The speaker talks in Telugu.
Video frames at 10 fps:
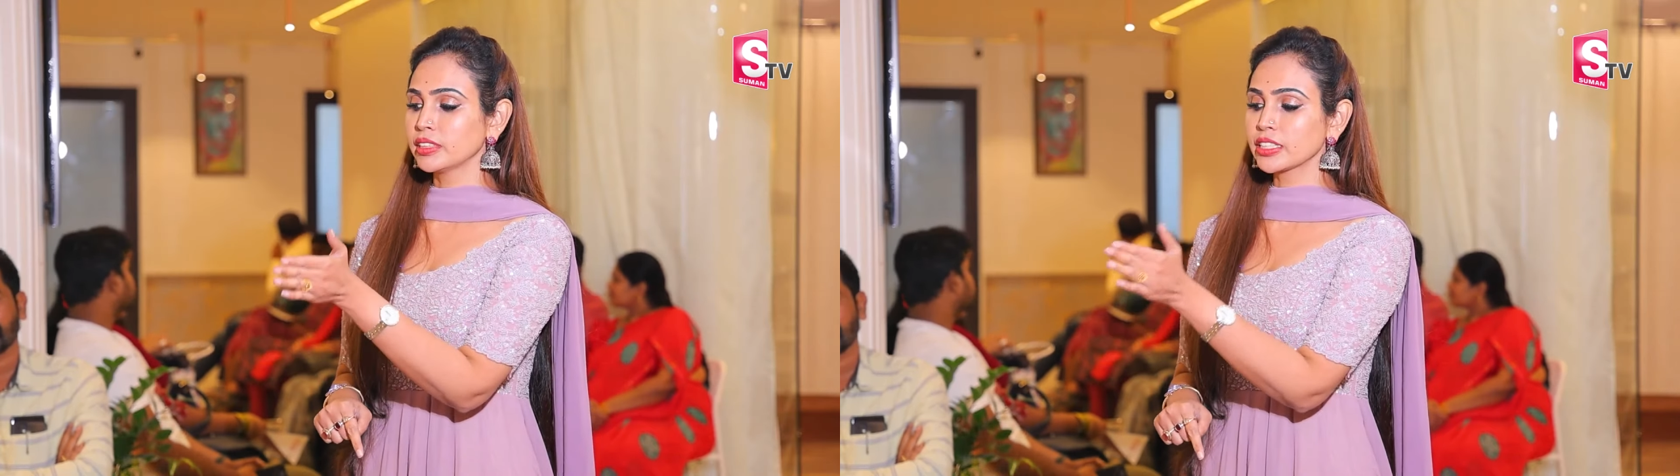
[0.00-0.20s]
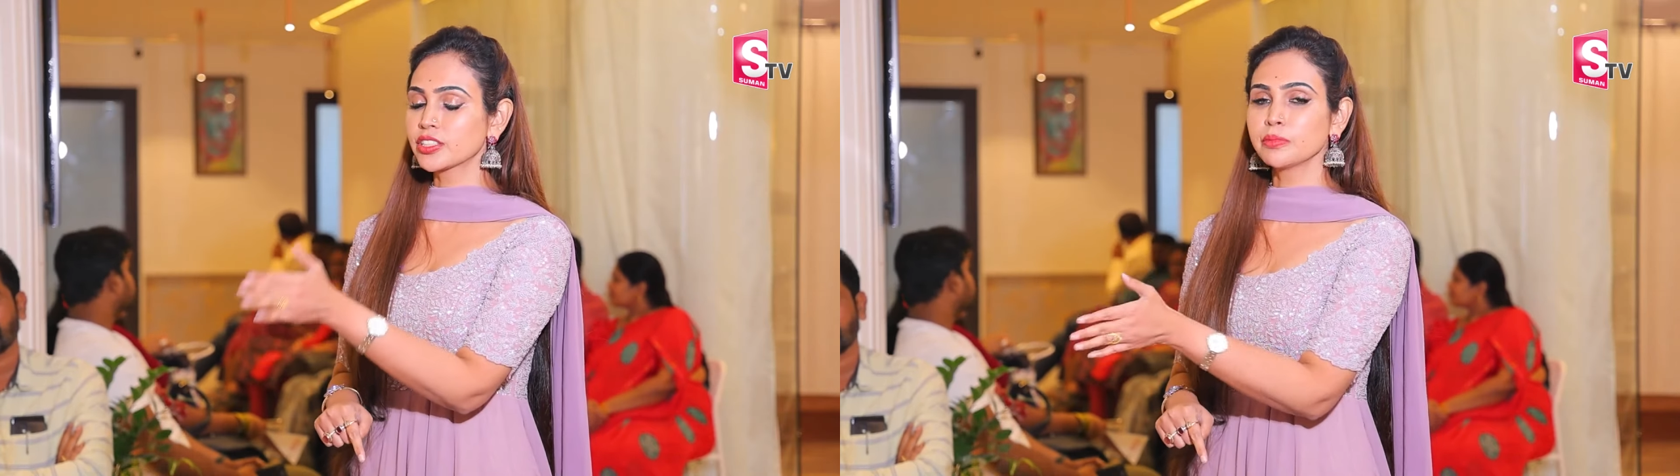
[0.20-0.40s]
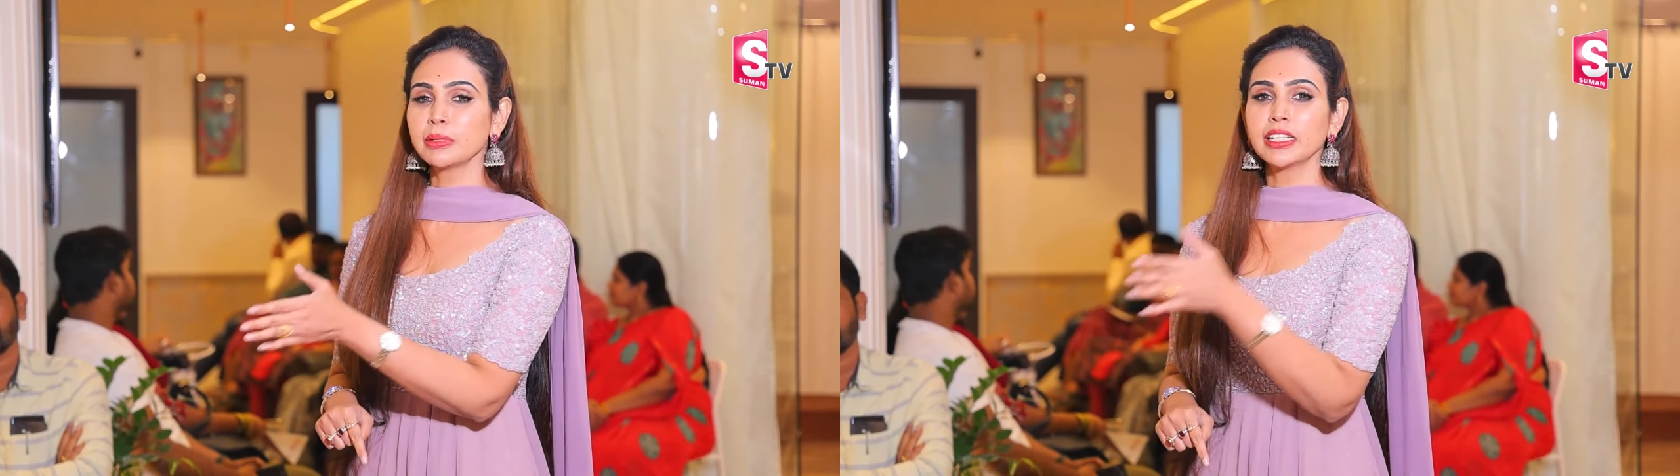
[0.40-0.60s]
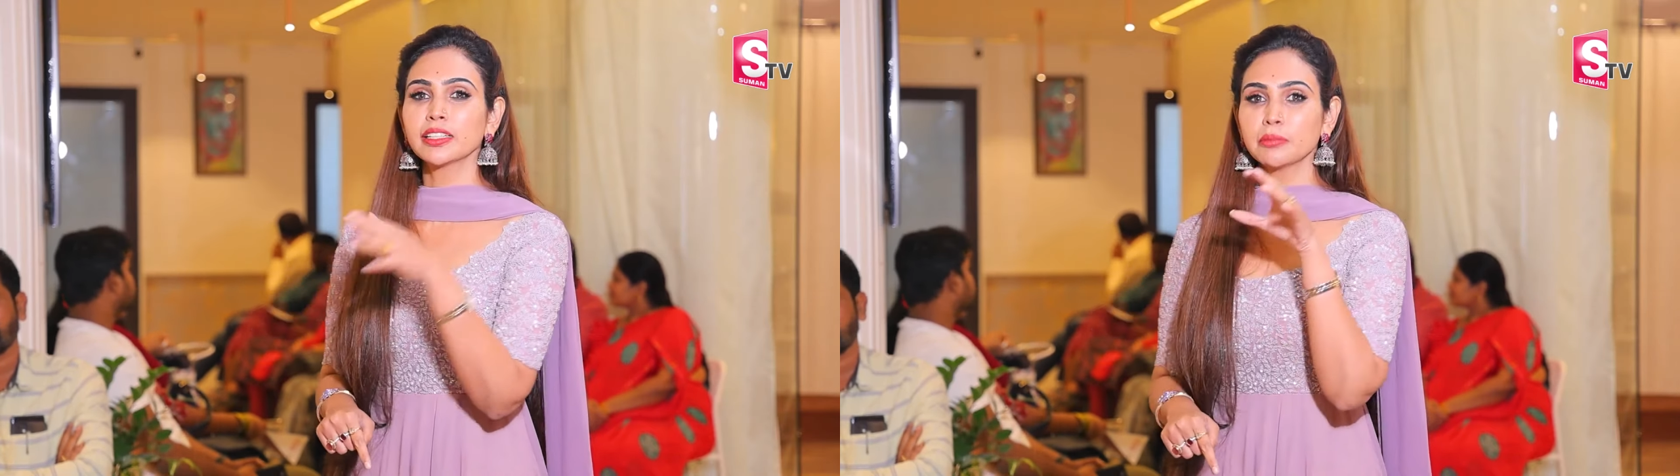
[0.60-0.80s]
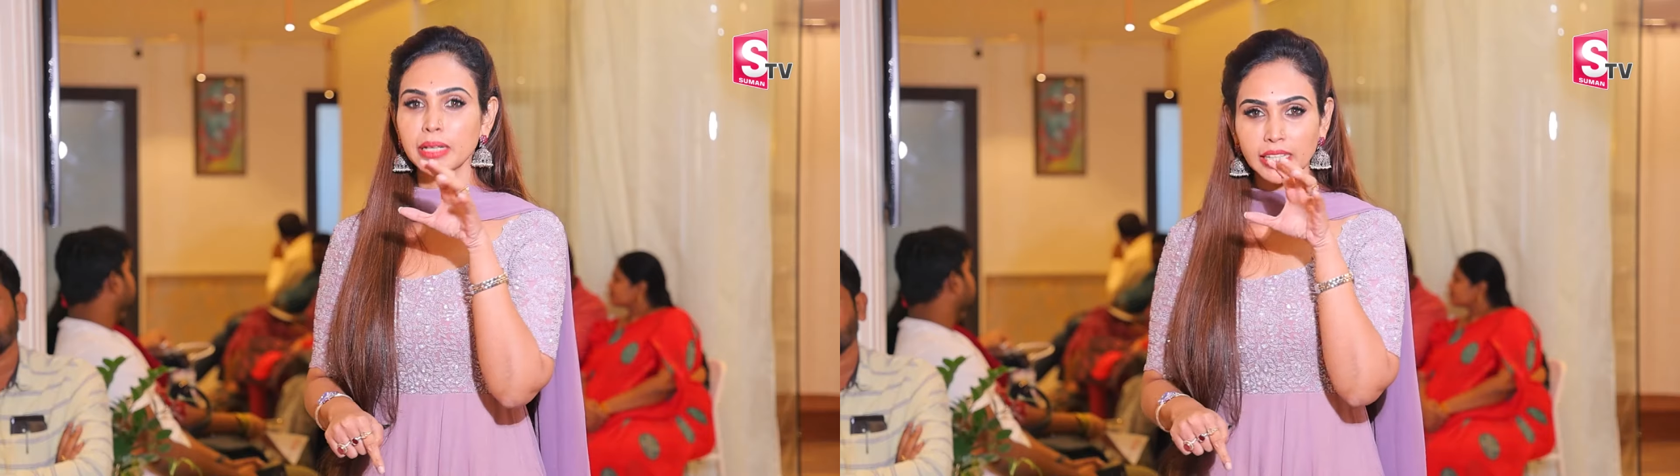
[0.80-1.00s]
నెక్స్ట్ మీల్
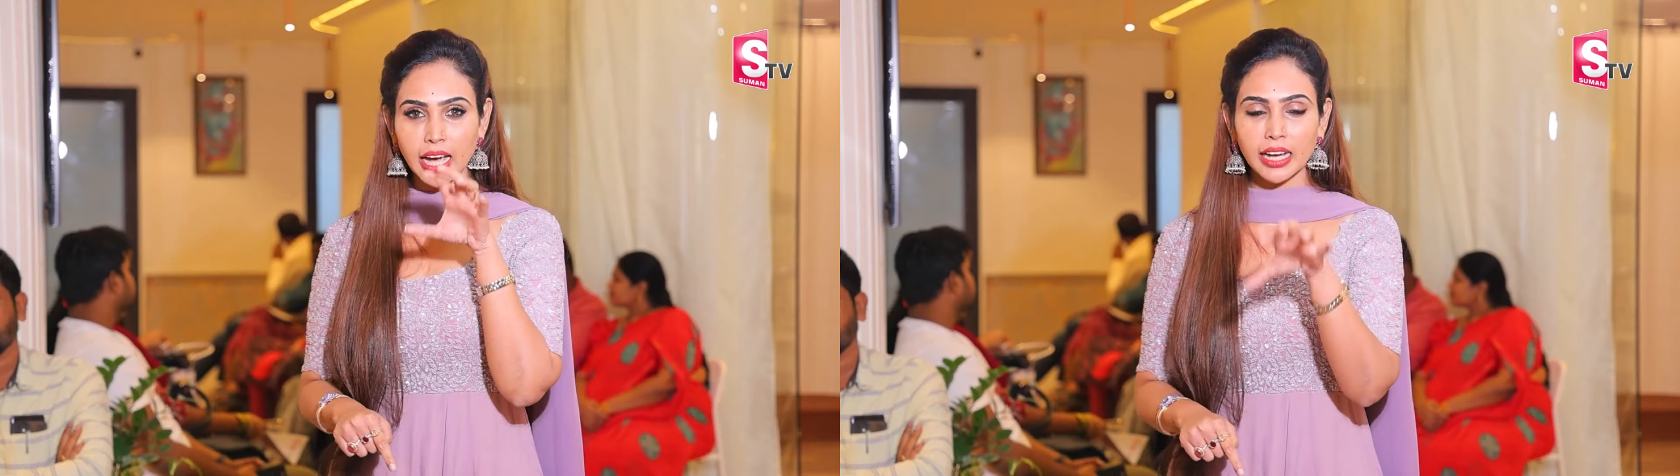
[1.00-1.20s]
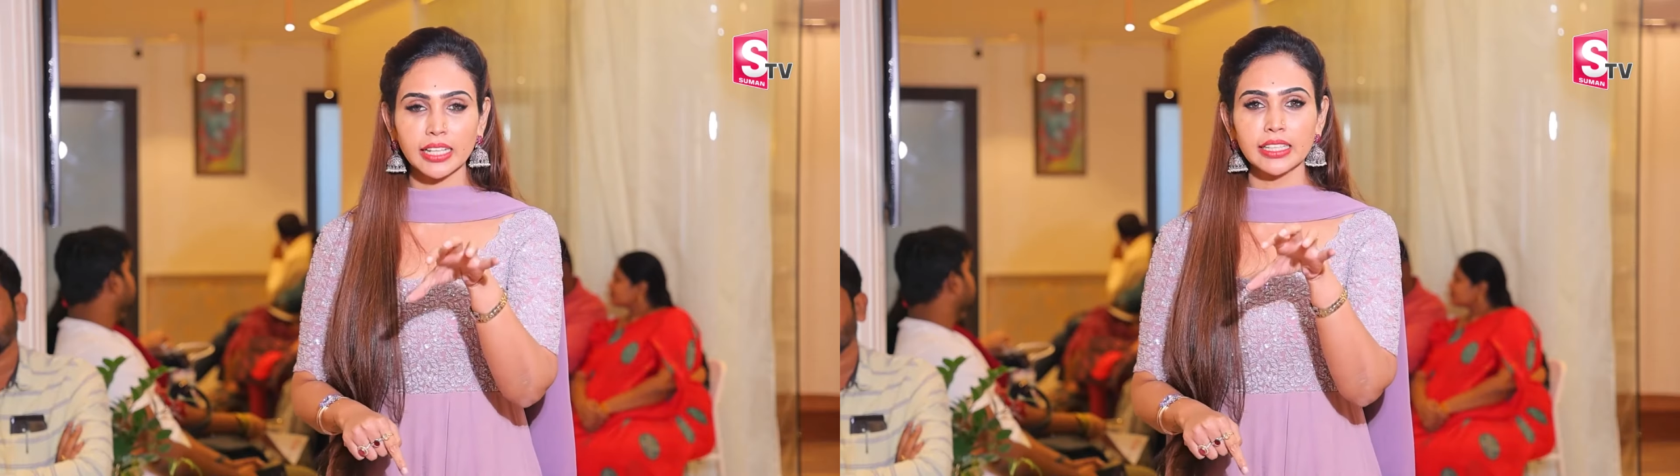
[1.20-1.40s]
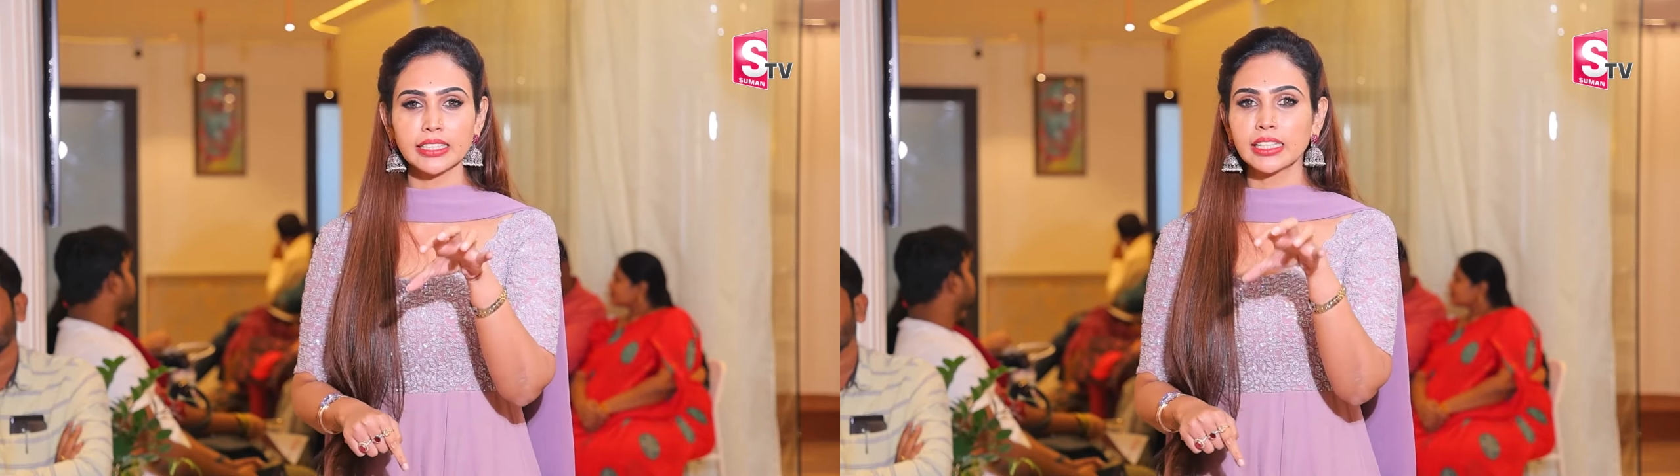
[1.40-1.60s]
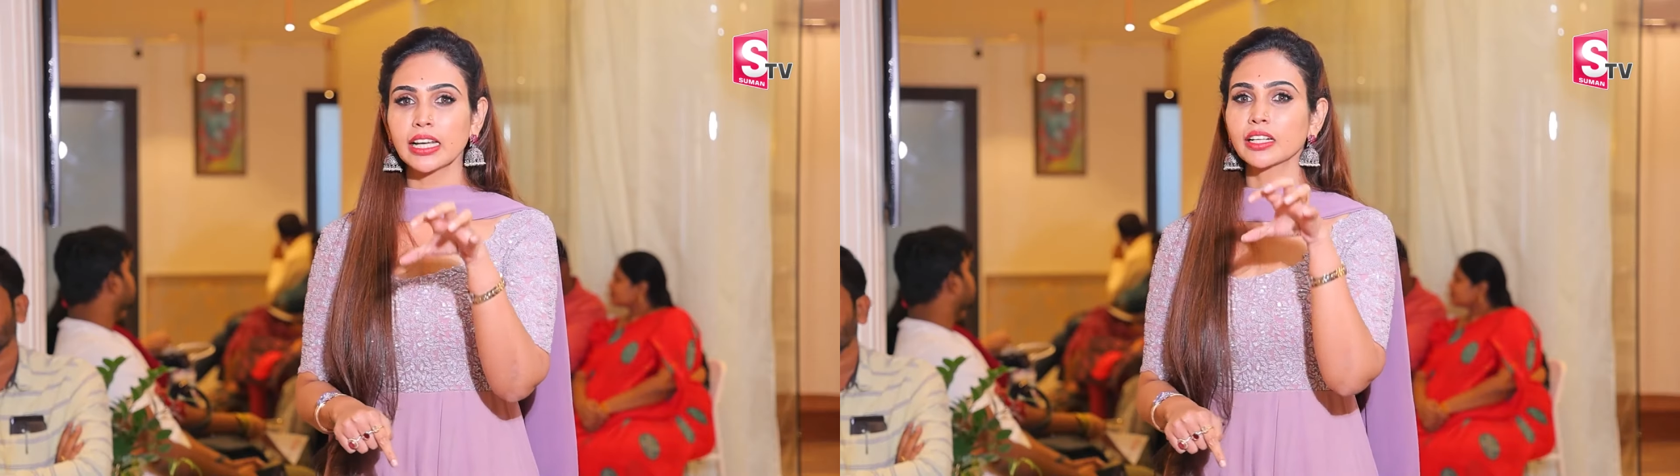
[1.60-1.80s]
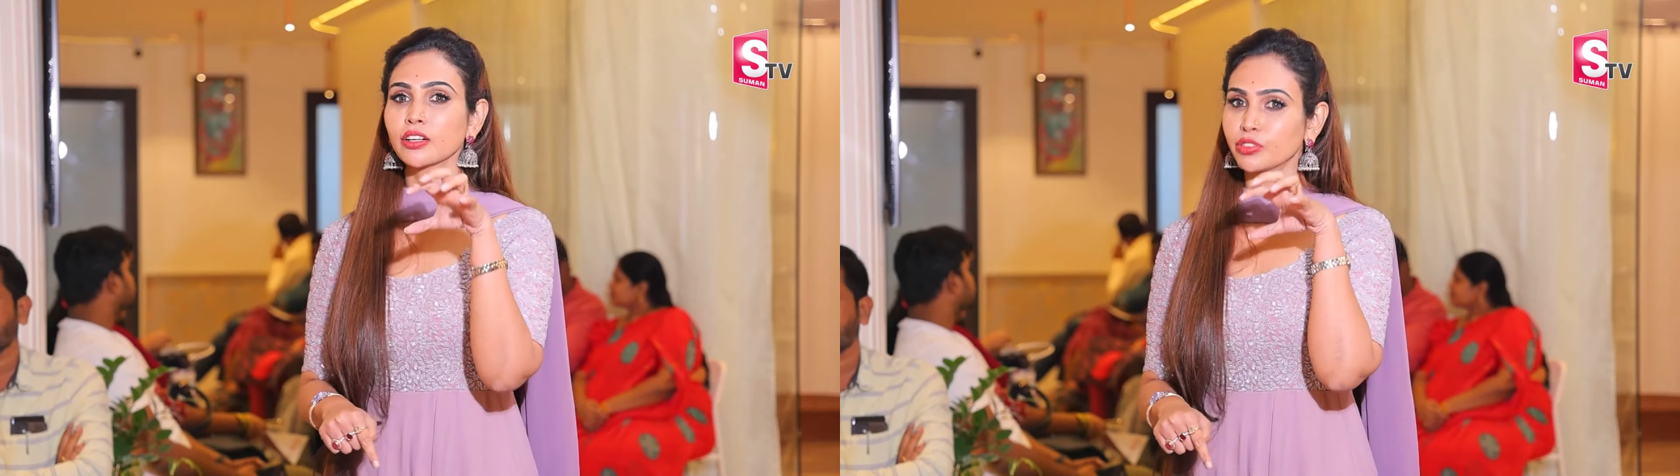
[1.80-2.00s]
కి మనకు ఆకలి
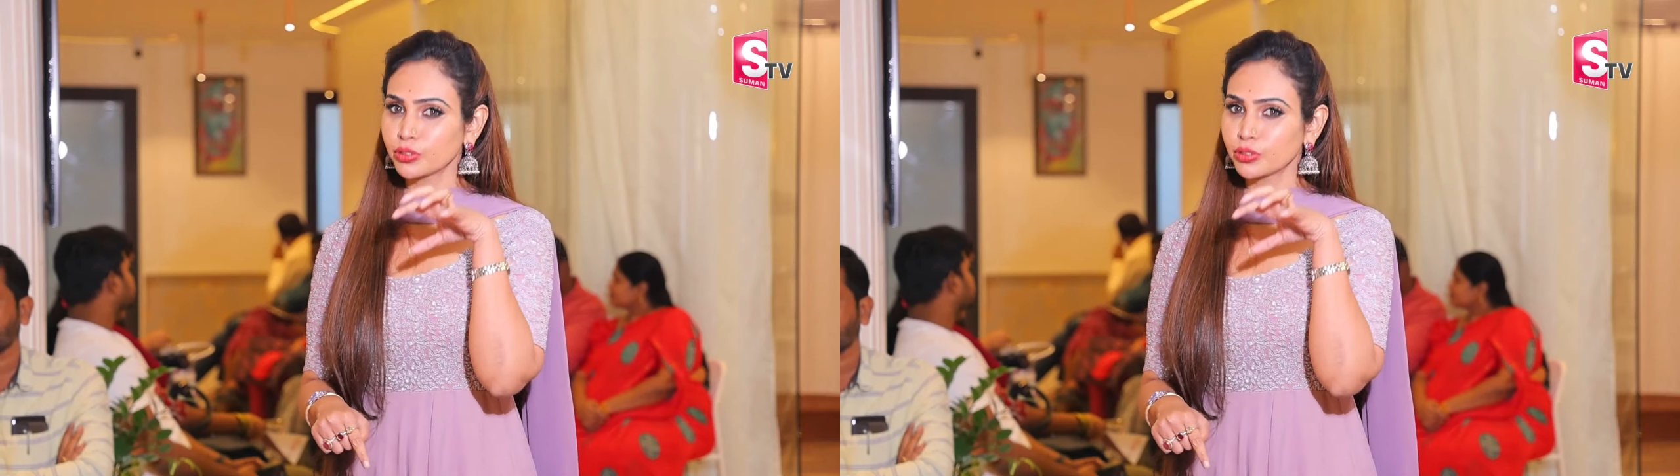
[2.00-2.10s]
అయ్యేలాగా